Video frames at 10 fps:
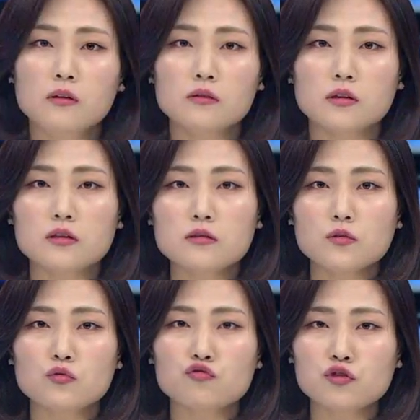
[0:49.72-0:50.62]
네,
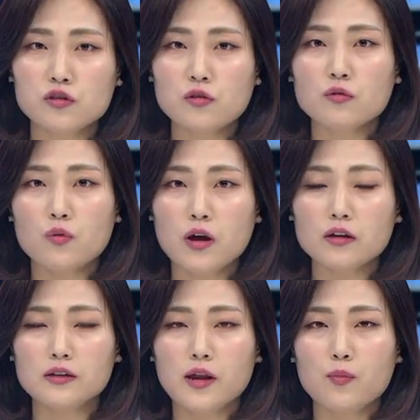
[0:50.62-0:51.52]
실제로 수치적으로
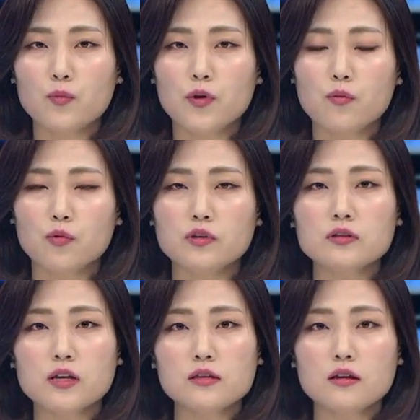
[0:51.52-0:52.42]
확인을 해보면 뭐
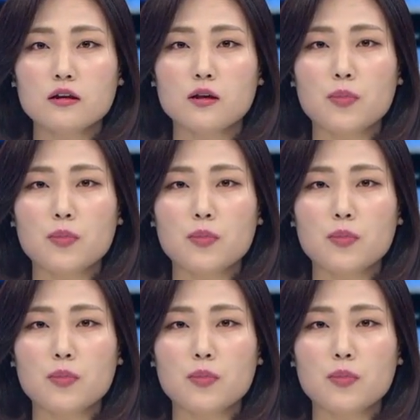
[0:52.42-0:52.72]
닛산 차량의